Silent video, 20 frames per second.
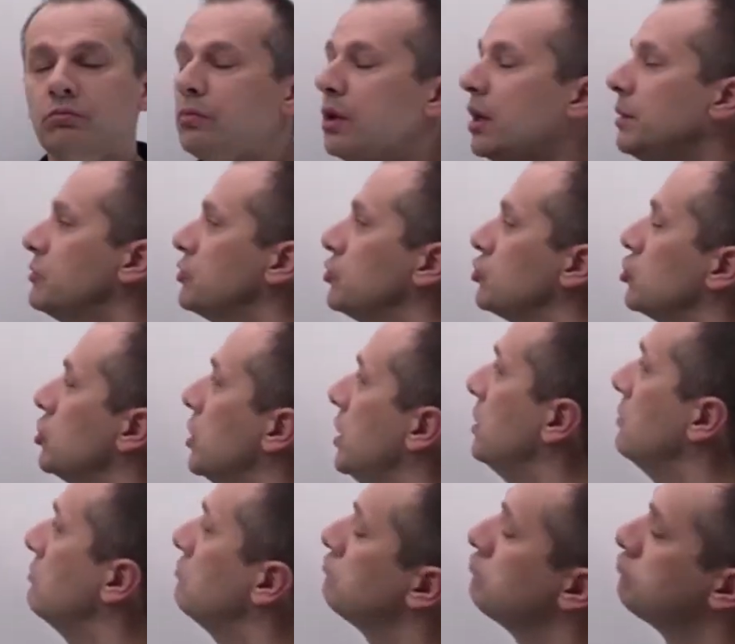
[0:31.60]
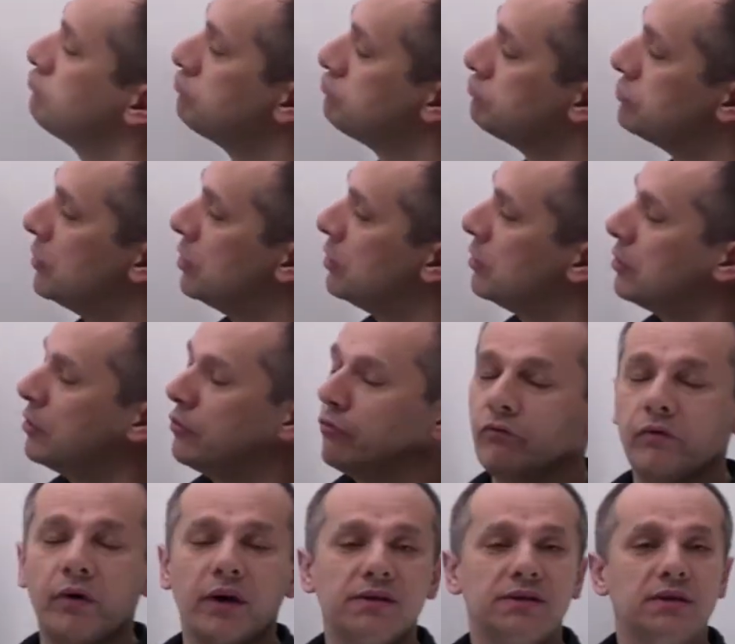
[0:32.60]
bleibt so stehen.
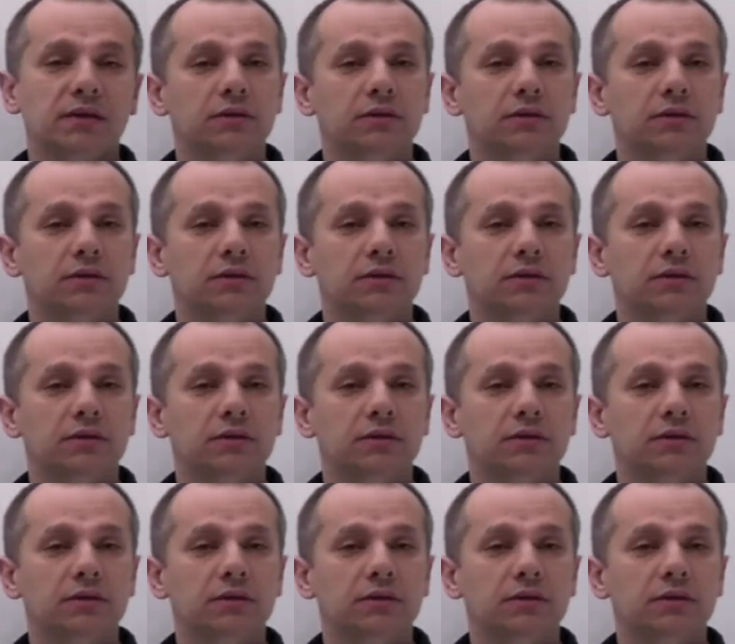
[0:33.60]
Falls